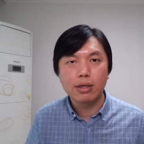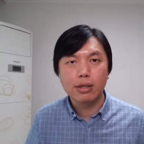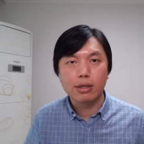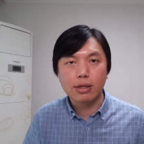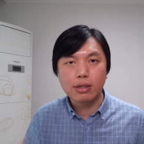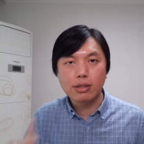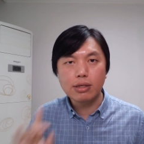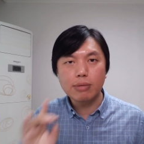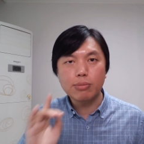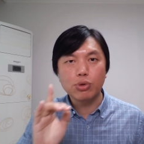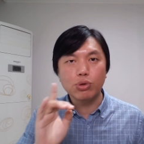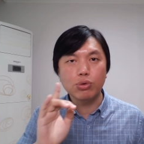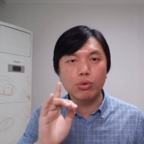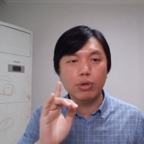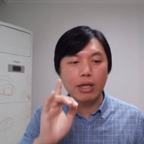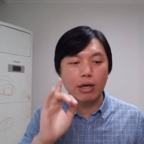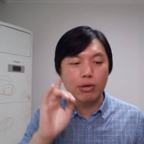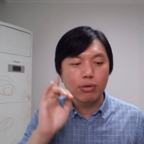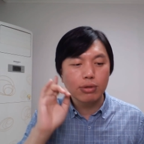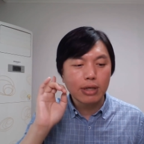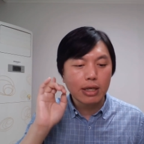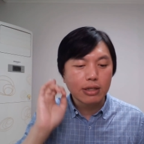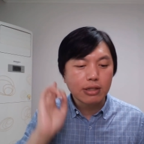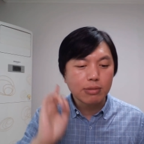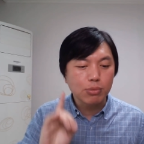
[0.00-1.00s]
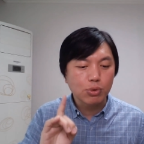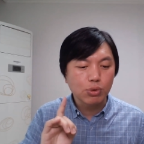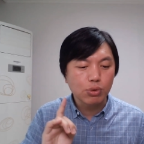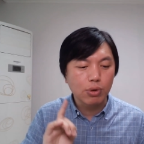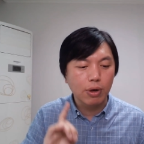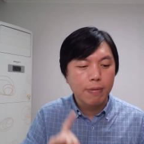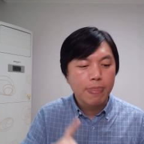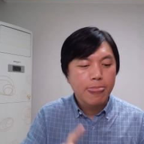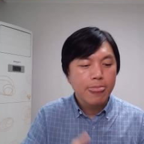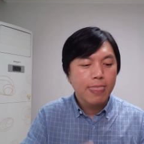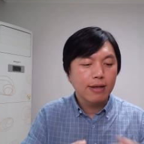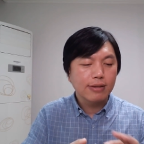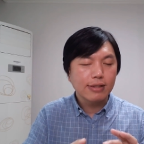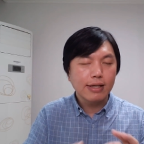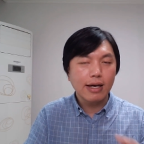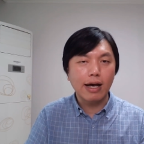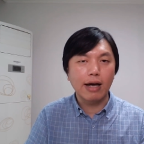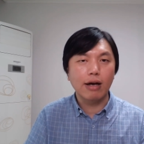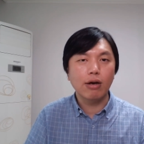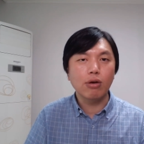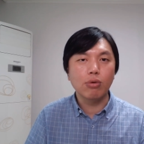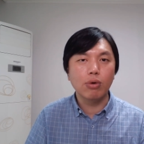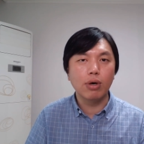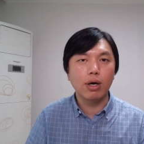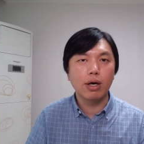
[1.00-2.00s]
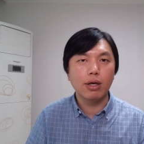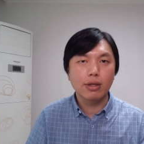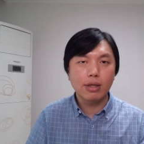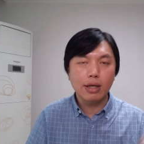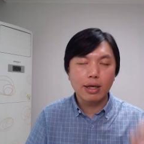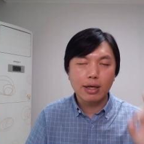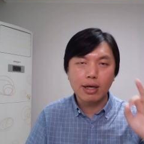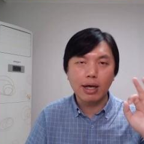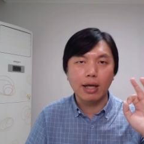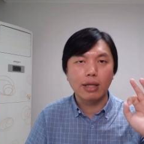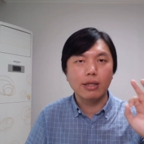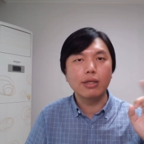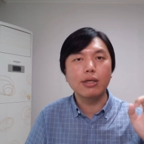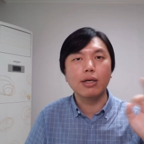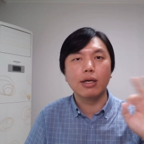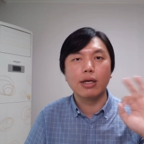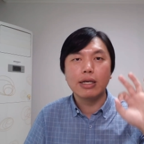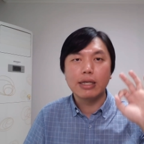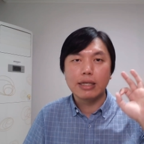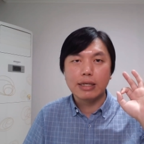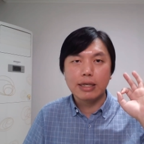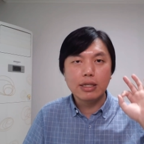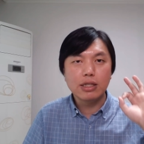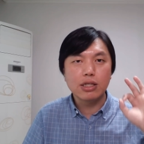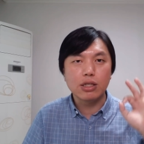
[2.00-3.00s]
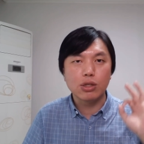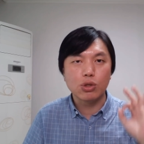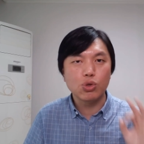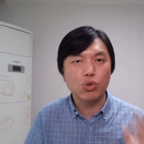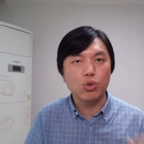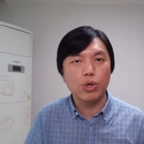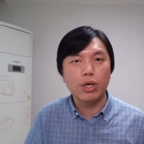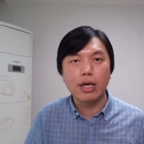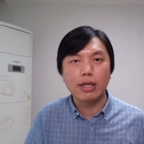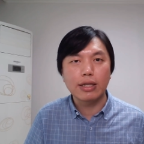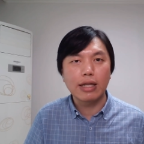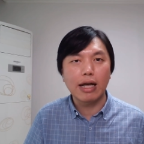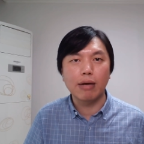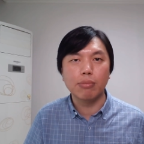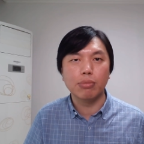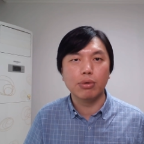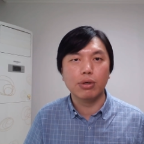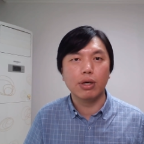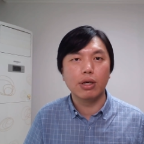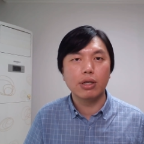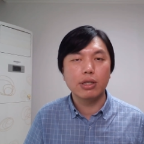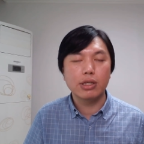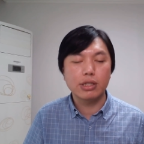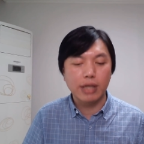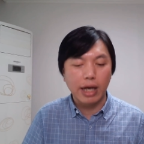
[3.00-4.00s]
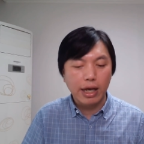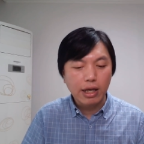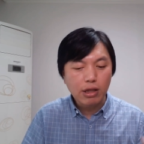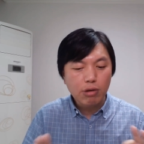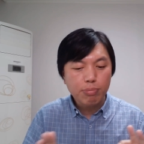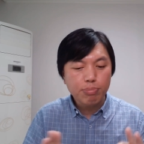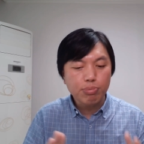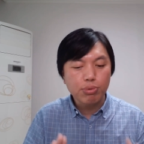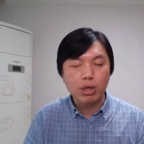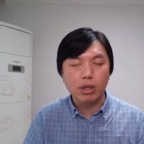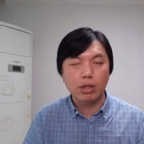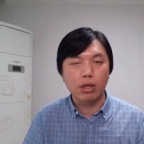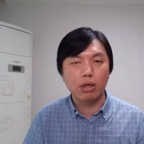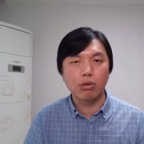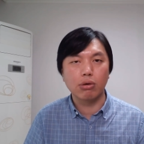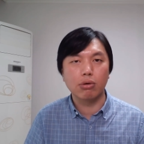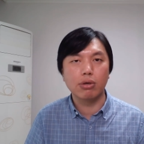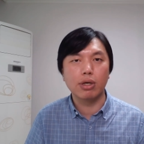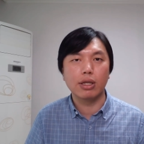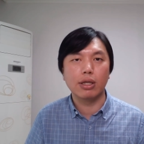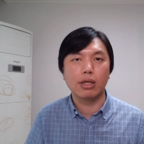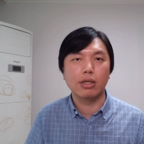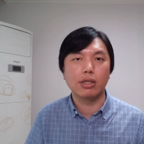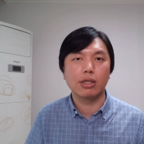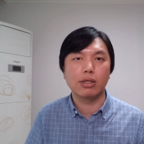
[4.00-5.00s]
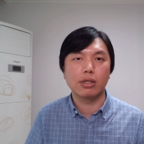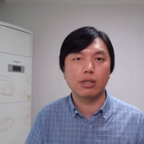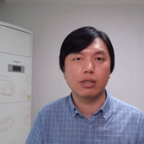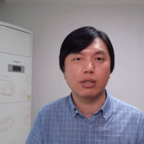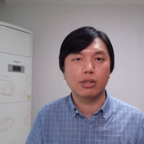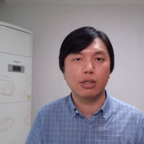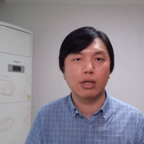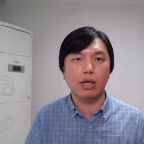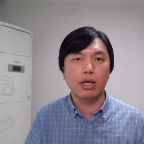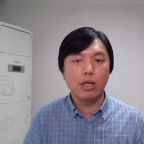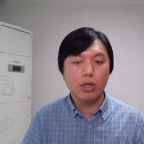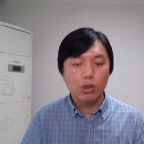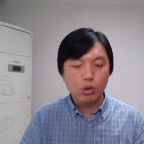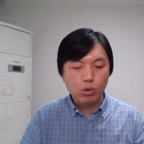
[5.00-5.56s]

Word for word: 你这么做，他说再这么做，在韩国那肯定引起轩然大波，谁都不可能容忍的这个事情。